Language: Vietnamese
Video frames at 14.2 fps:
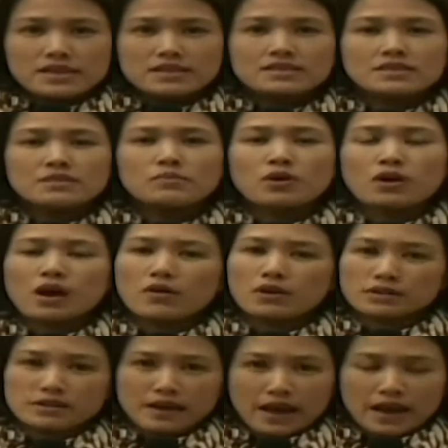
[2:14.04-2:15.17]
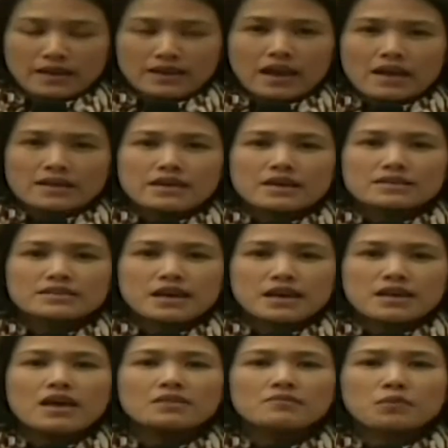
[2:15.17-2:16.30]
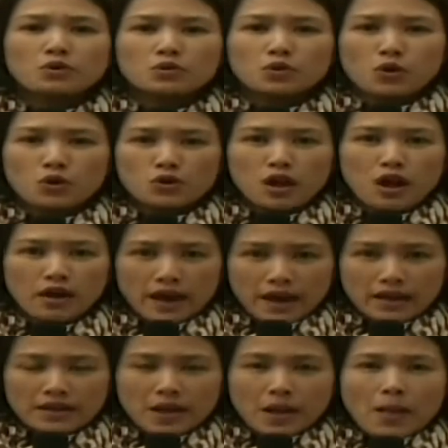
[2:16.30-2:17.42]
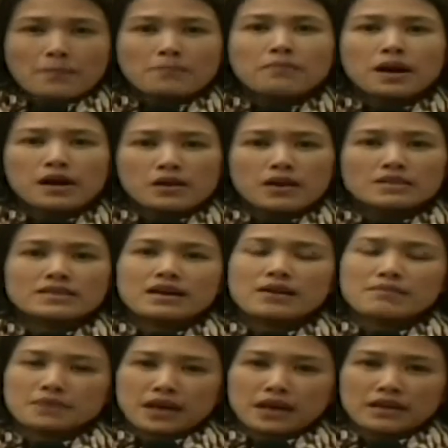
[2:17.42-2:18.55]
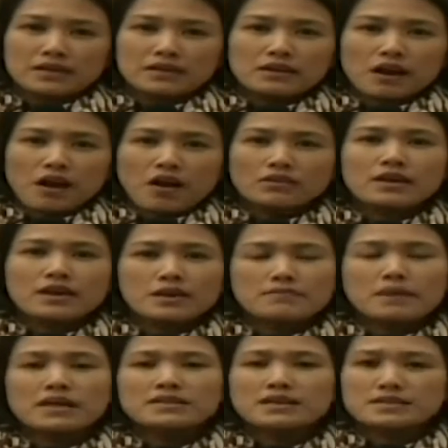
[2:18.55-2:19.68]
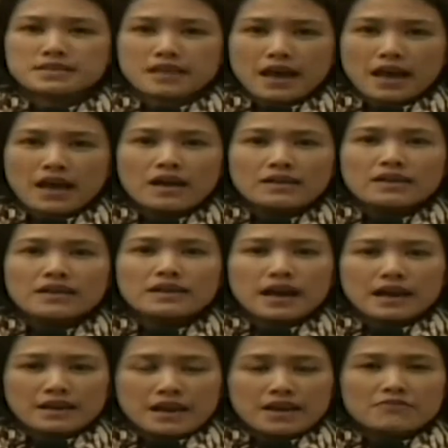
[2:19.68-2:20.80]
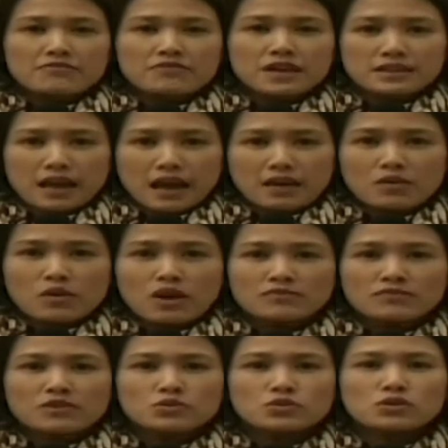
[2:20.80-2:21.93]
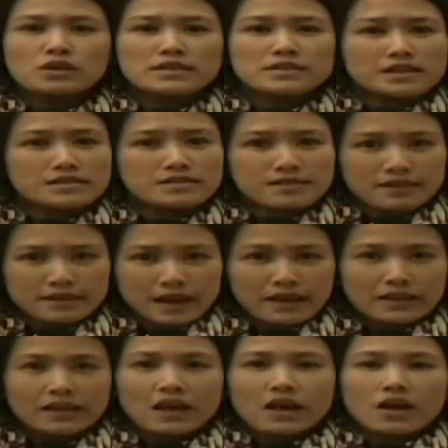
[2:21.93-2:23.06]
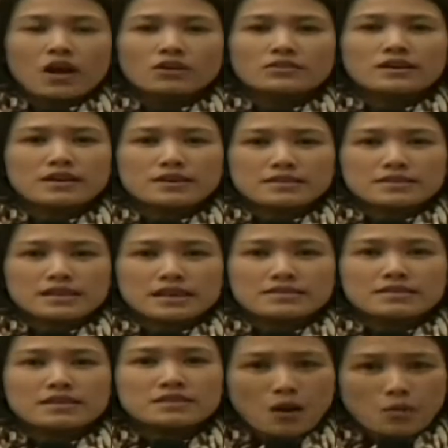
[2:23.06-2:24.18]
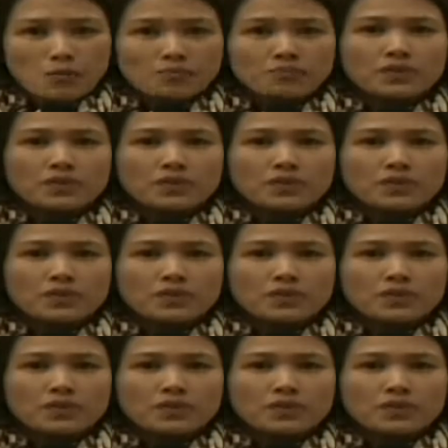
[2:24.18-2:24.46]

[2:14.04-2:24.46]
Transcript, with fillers: trên chim bồ câu ở Thượng Hải đã dấy lên một nỗi lo ngại bởi loại gia cầm này có thể bay rất xa nên khả năng phát tán loại virus gây chết người này có thể sẽ rất rộng.